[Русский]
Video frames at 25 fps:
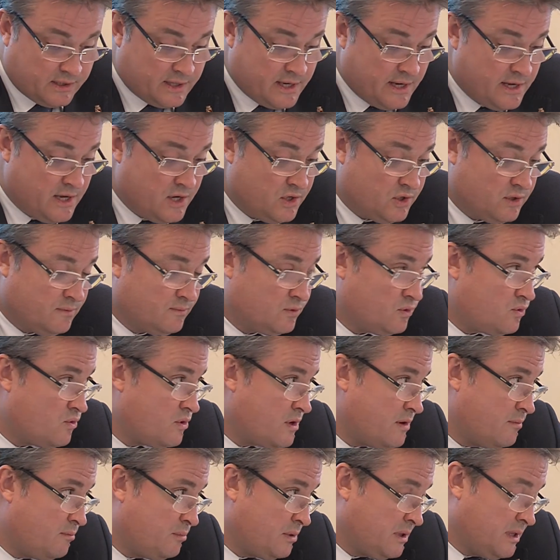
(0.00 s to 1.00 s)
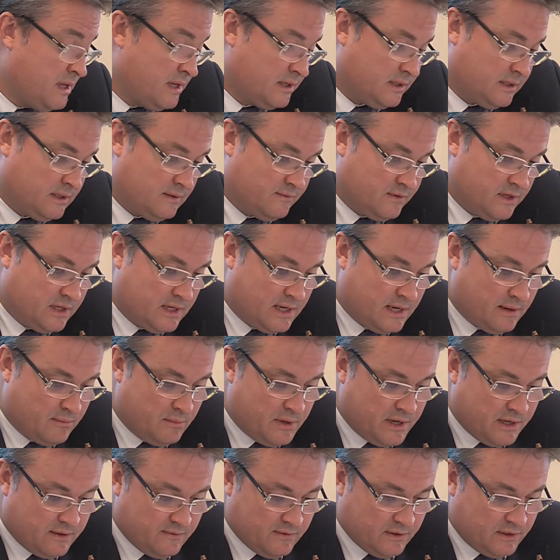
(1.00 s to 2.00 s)
с конечным сроком 15
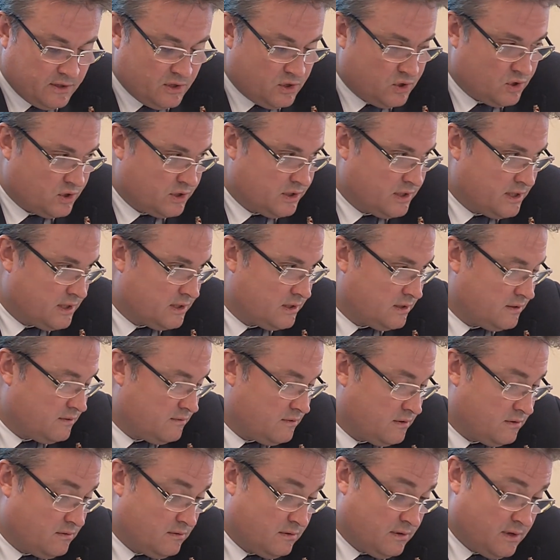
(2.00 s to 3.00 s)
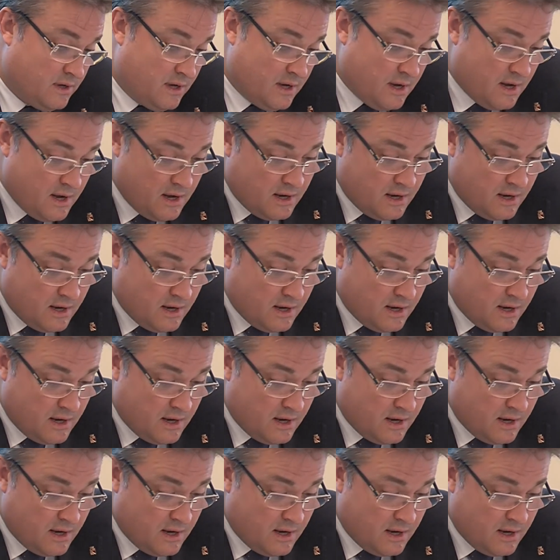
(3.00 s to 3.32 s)
декабря 2016 года.